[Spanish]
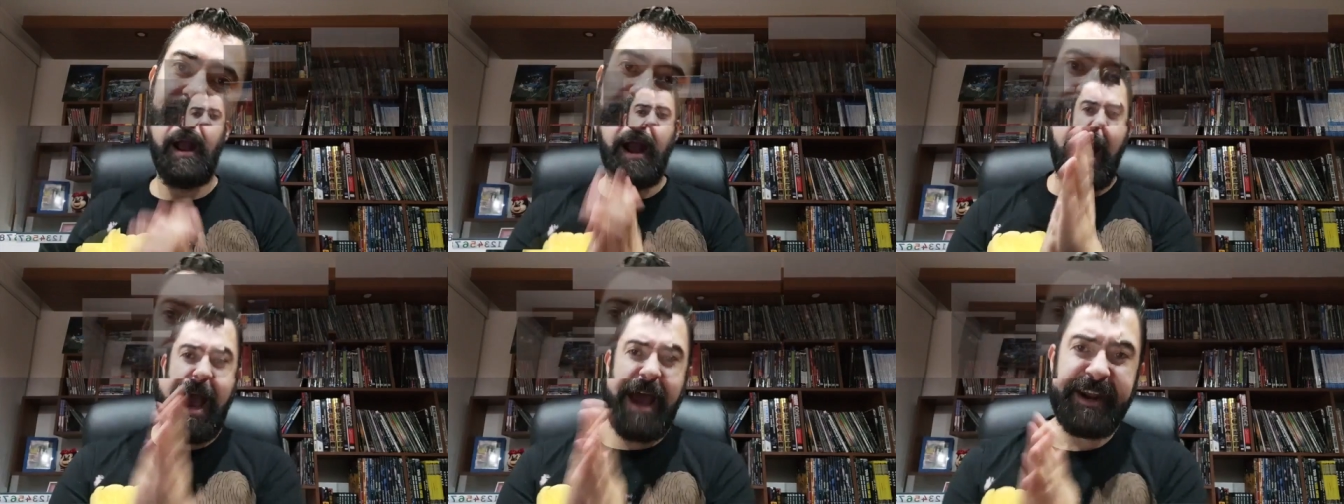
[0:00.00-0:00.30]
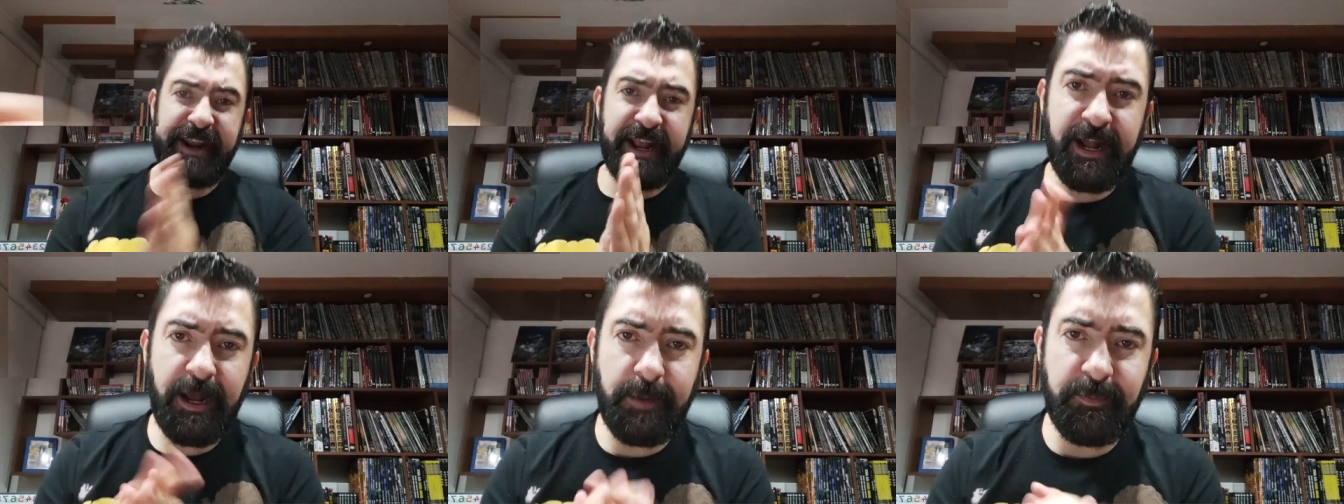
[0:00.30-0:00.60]

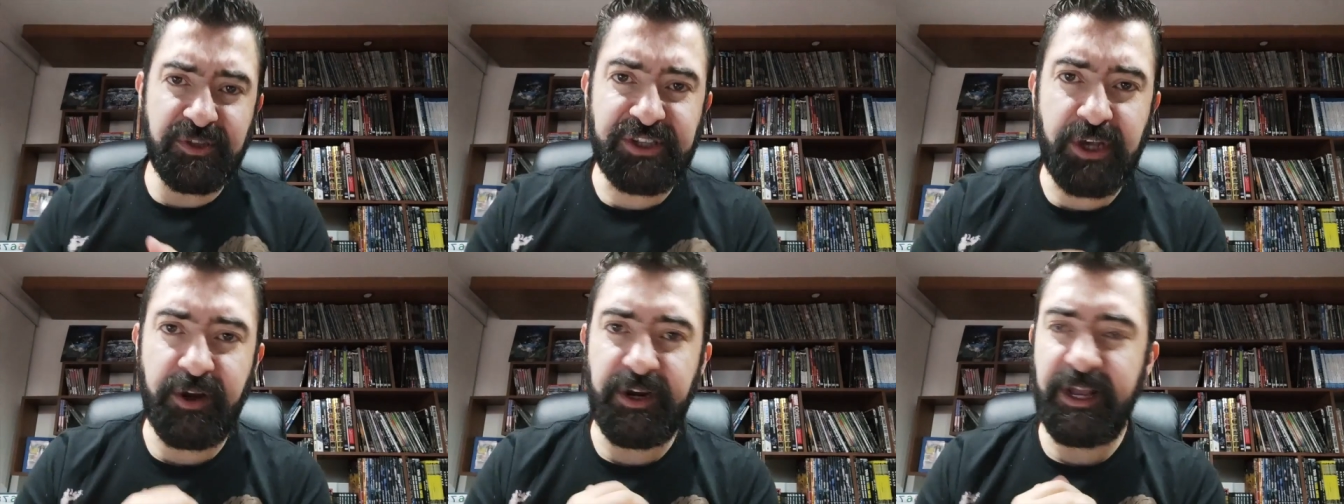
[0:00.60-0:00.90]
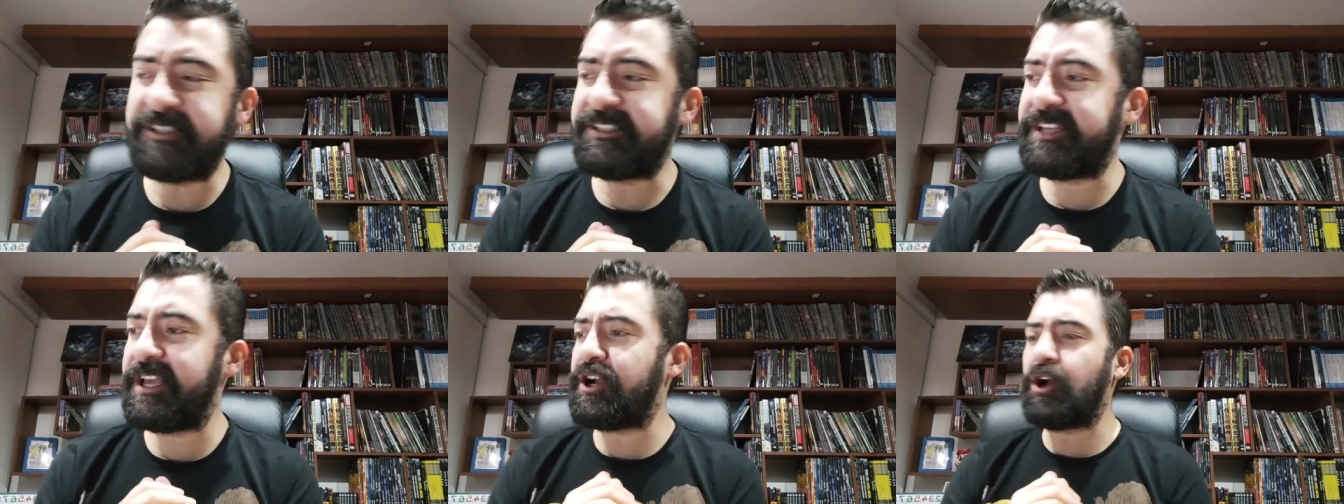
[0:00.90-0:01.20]
Arrancamos
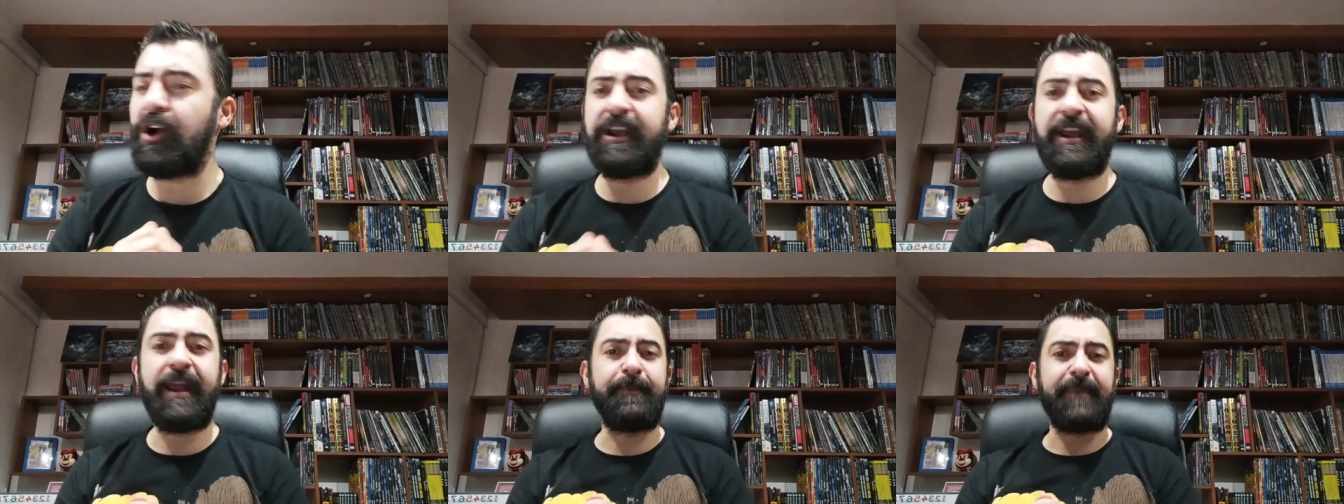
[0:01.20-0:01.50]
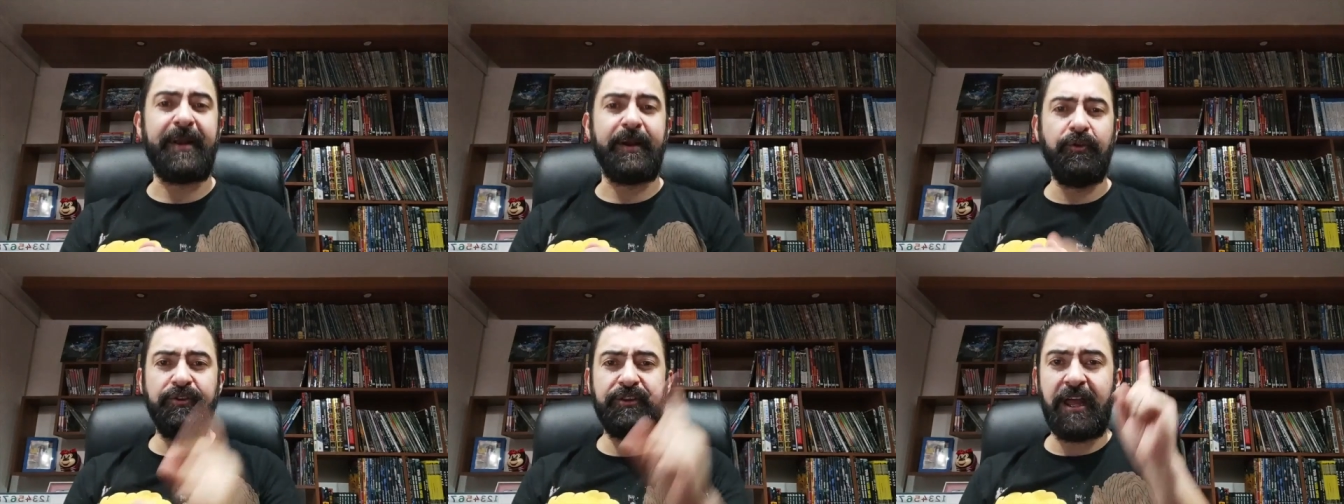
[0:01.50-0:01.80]
ahora sí con la
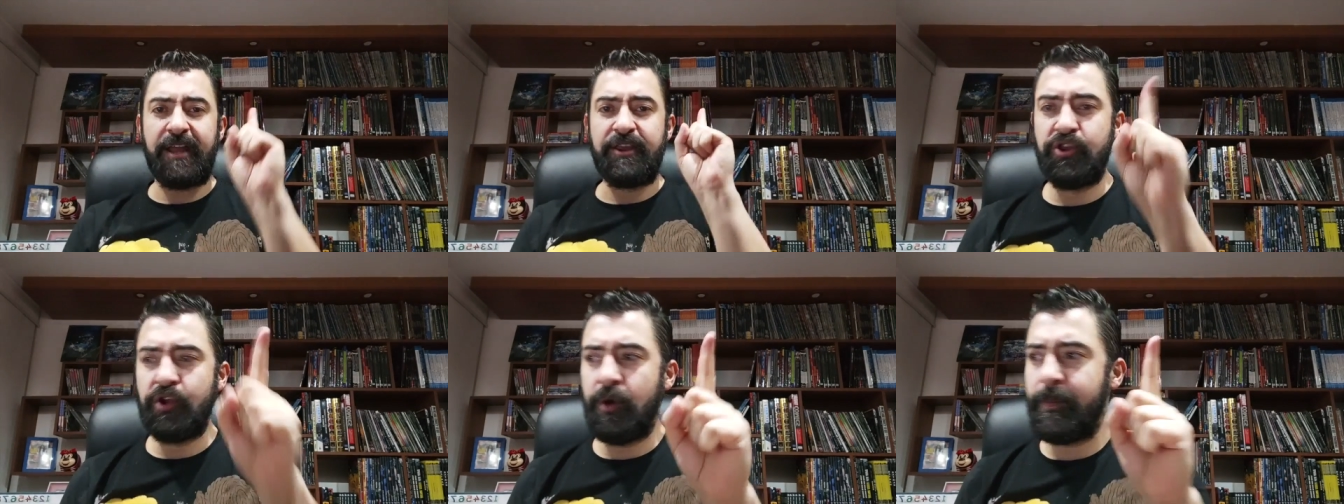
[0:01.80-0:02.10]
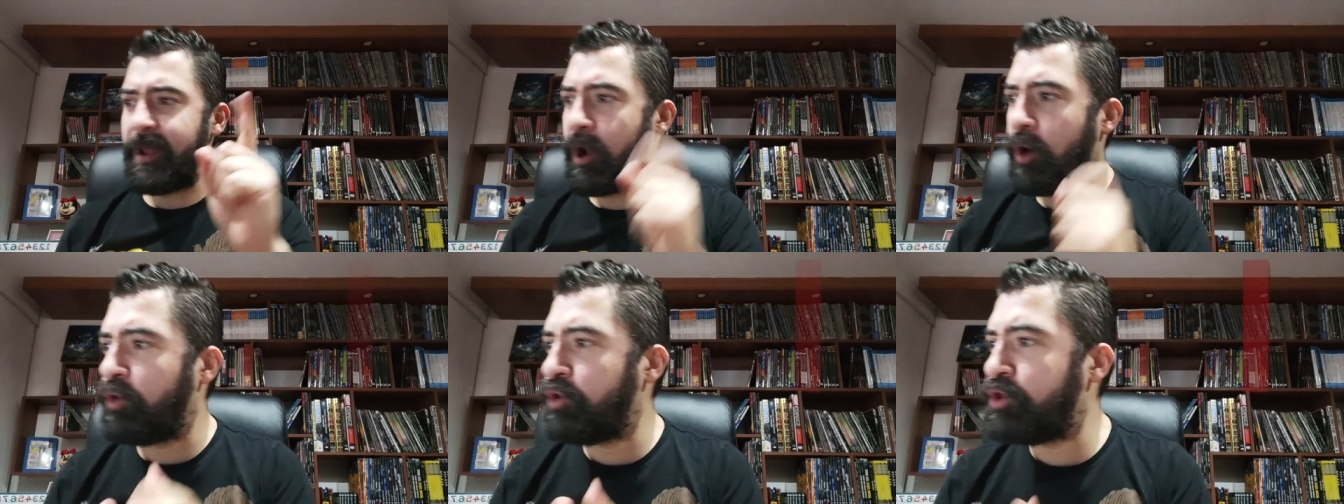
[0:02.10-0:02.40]
pregunta
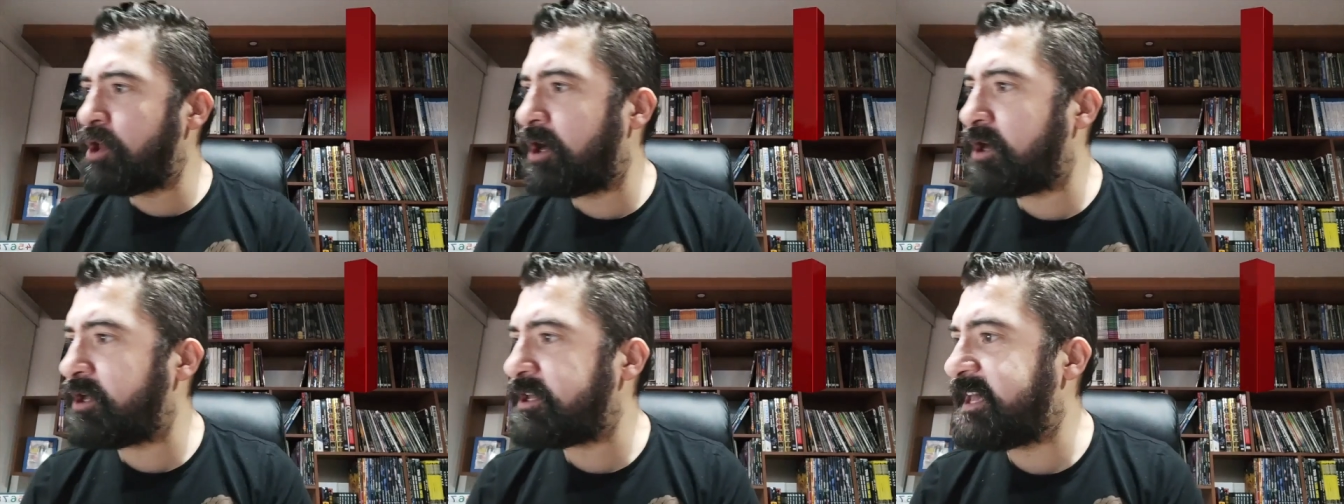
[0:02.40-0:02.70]
número uno